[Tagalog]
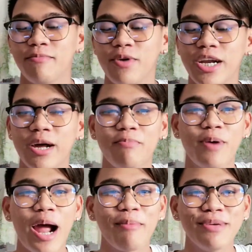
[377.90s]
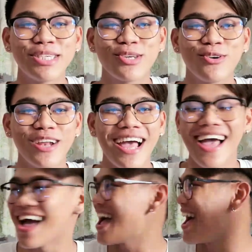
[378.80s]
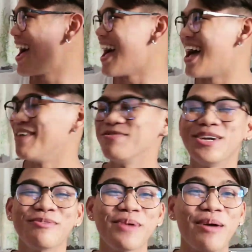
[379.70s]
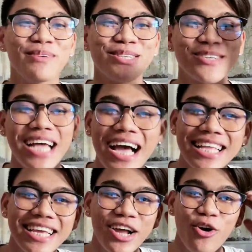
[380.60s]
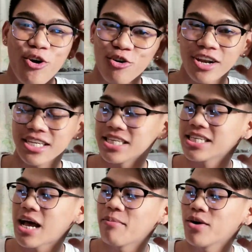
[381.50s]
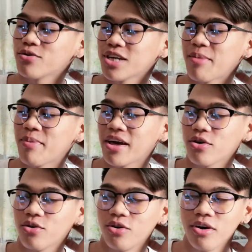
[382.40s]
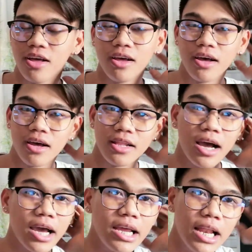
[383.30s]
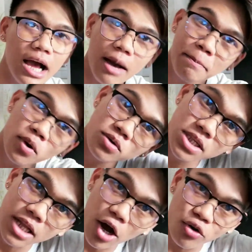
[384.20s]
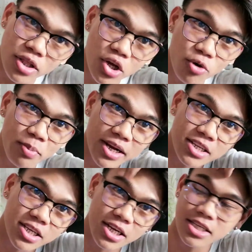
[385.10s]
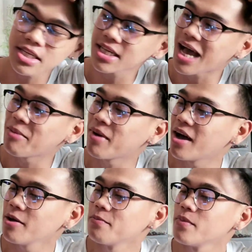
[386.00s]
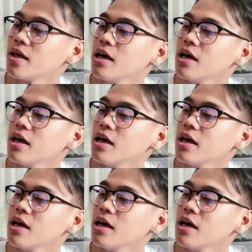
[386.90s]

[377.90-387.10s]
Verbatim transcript: pinapromise ko na, pinapromise ko sa kanya na oo, mm. na isasama ko siya, pero nakailang uploads na ako, hindi ko pa rin siya nasasama.